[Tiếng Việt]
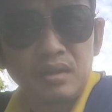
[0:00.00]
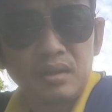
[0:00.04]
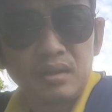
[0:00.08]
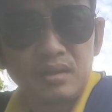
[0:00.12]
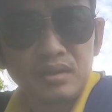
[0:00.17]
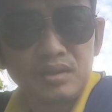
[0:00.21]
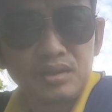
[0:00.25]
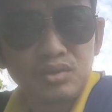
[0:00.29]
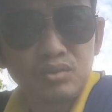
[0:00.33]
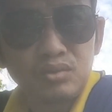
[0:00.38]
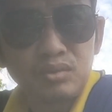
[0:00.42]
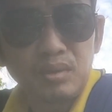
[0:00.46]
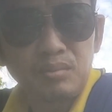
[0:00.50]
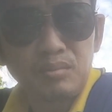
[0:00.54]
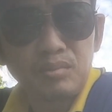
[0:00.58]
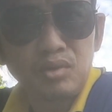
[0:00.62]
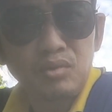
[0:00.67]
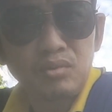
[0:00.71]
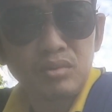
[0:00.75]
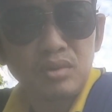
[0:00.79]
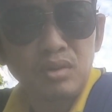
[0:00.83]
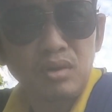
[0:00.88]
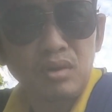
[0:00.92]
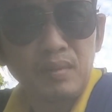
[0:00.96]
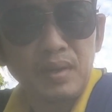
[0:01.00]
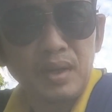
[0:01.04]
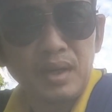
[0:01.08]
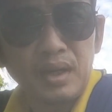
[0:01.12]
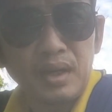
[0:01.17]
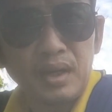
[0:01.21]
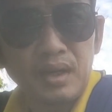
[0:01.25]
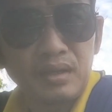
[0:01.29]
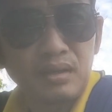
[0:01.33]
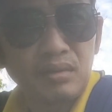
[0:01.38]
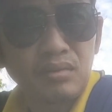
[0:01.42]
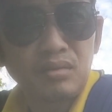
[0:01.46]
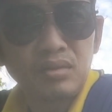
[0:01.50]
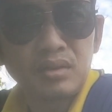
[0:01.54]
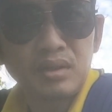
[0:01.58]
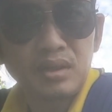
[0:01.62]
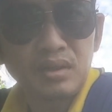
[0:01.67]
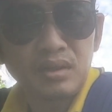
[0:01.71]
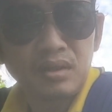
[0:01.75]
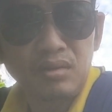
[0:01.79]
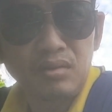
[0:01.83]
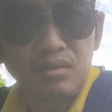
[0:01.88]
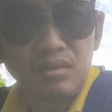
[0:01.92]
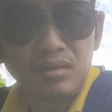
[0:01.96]
à, đi sưu tầm thuốc cho bà hài này nọ
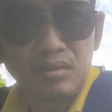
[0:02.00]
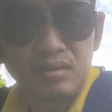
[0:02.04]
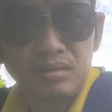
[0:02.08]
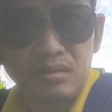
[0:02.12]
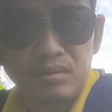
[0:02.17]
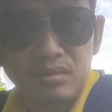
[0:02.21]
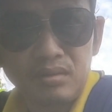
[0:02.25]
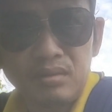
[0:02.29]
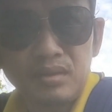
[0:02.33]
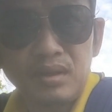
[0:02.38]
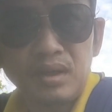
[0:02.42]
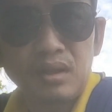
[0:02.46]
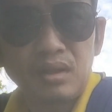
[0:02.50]
kia thôi nó